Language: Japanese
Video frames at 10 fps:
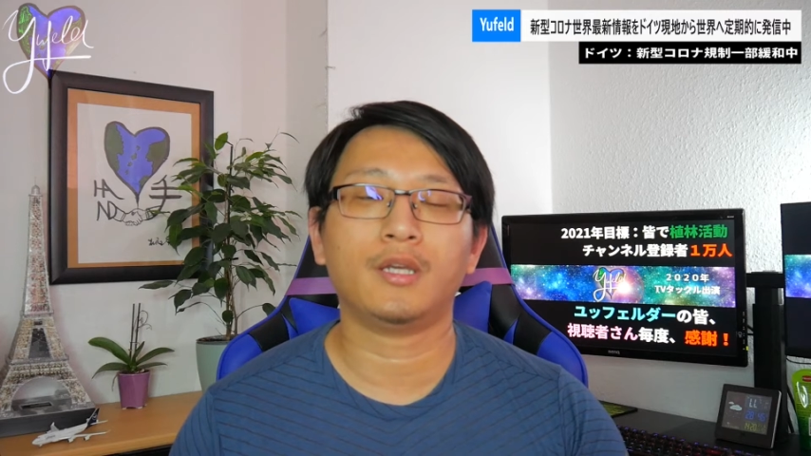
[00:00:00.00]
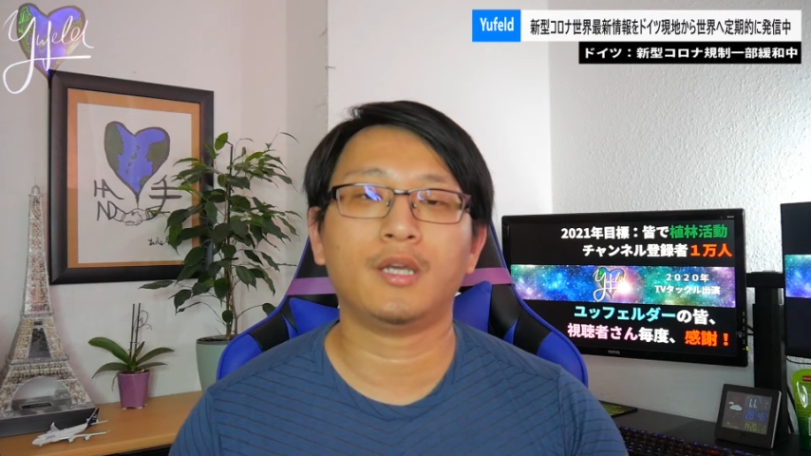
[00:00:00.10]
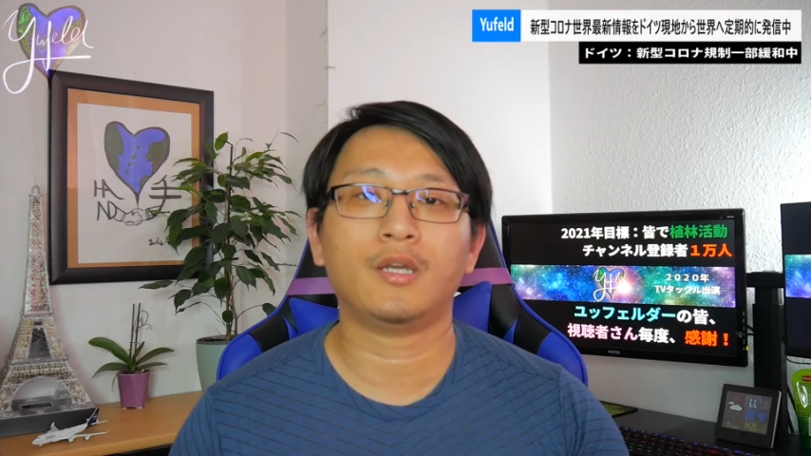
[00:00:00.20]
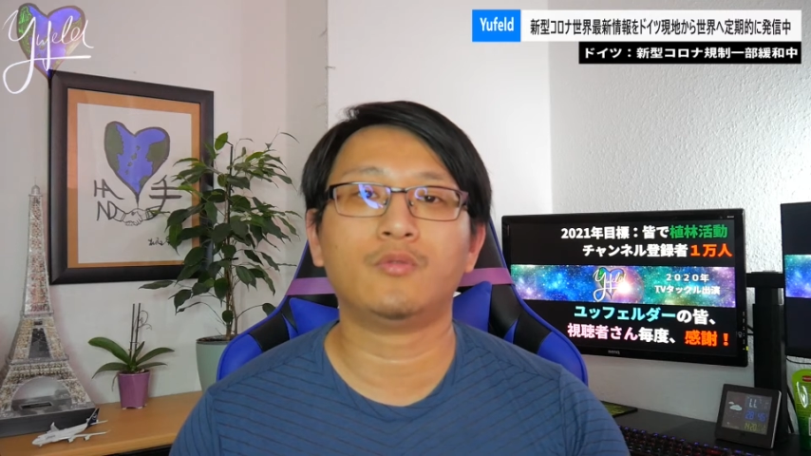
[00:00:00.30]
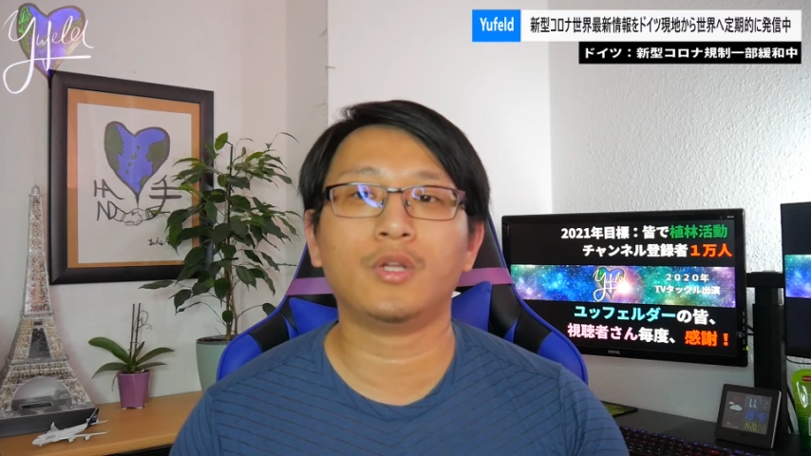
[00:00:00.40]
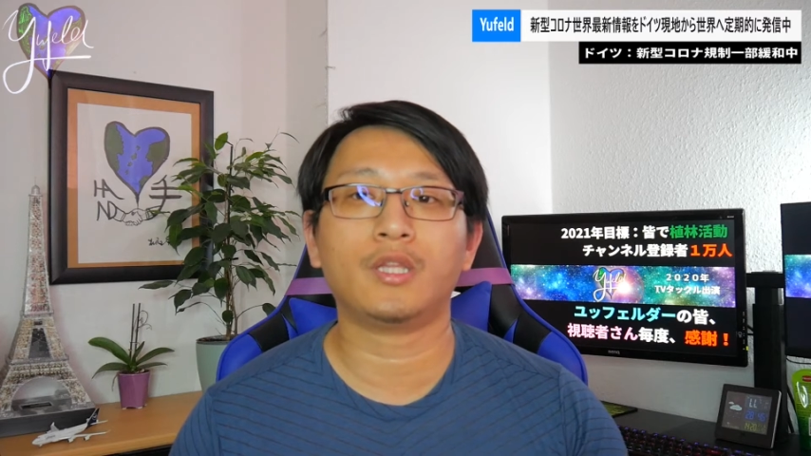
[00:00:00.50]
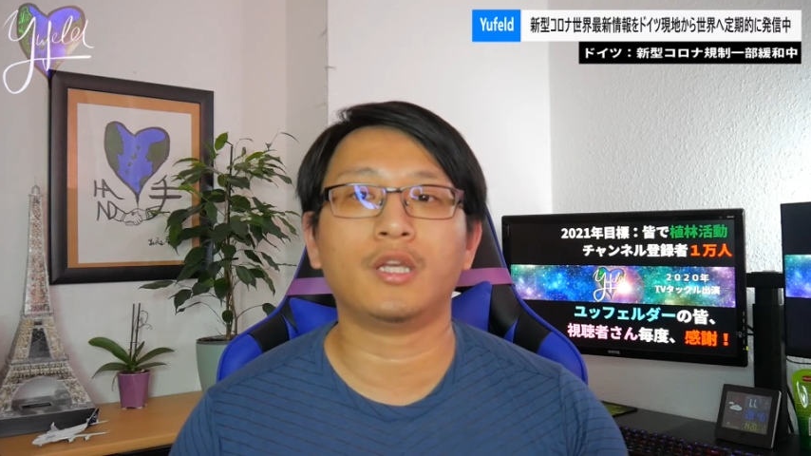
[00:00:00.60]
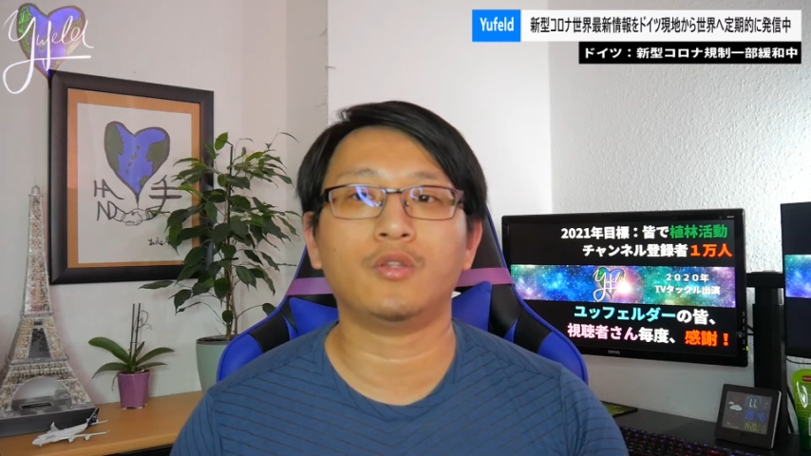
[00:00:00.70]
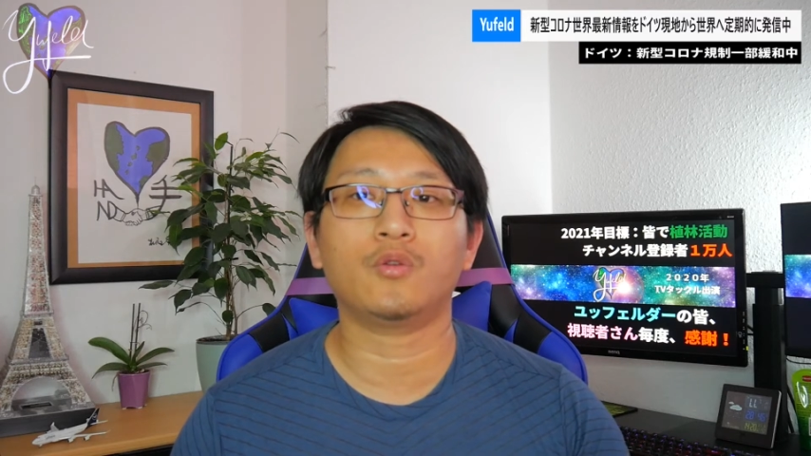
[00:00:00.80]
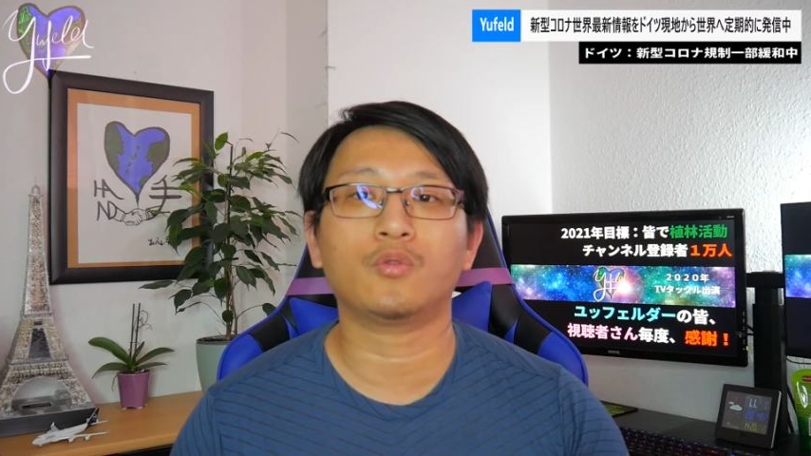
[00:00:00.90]
えー、触れ
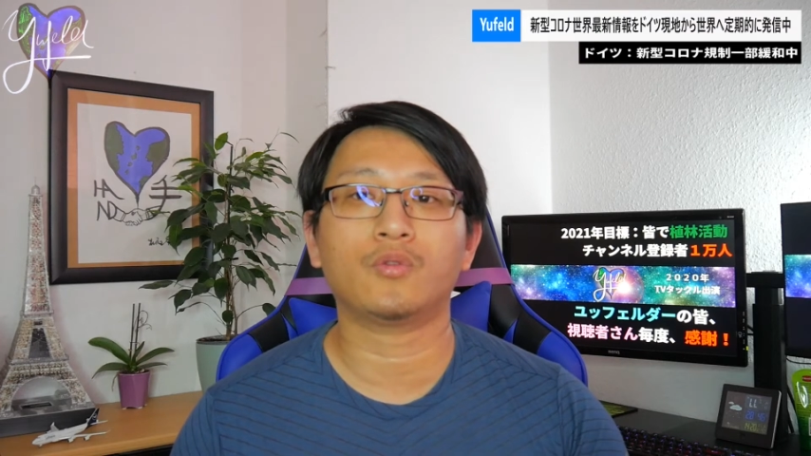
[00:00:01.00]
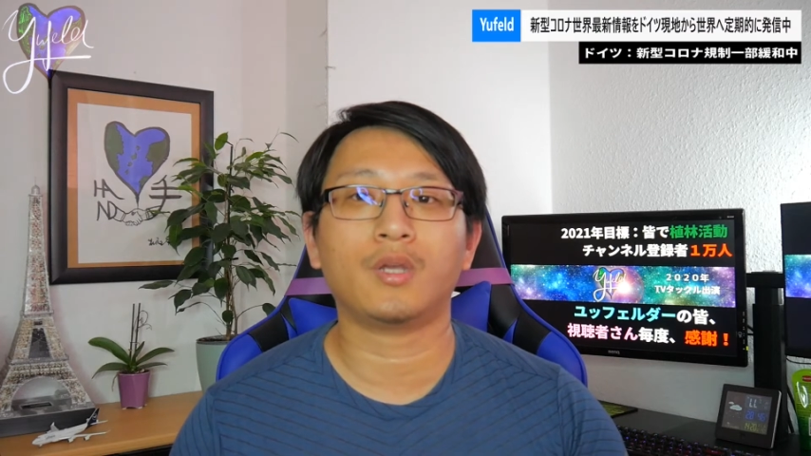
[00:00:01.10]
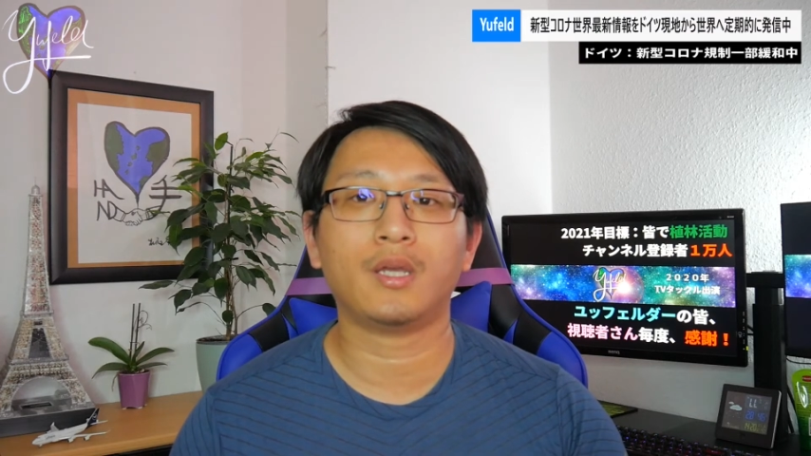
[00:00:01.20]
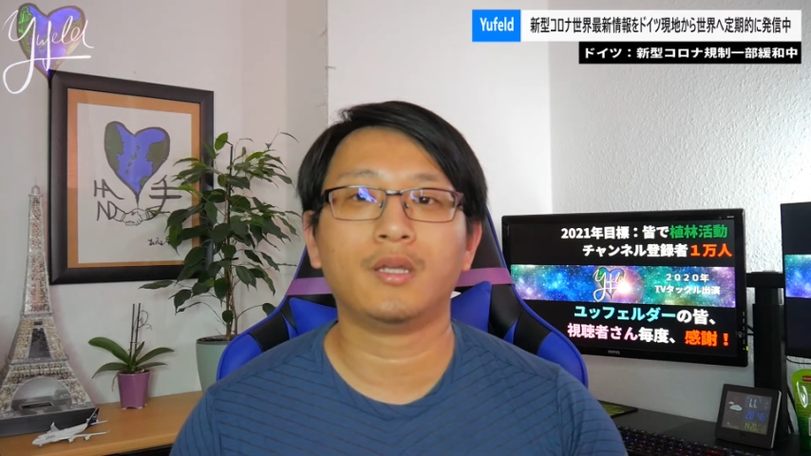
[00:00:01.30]
たいということで、